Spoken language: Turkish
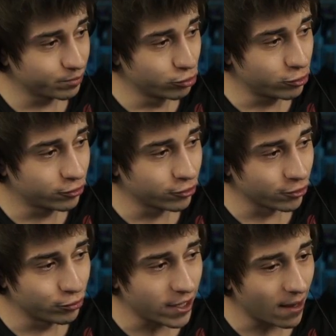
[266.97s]
Bu
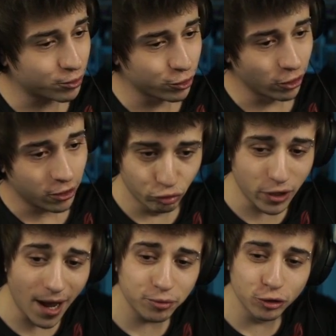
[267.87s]
kutu, bu kapsül. Bu
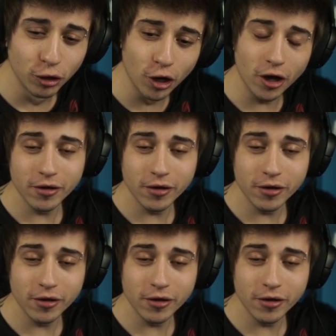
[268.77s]
kapsülü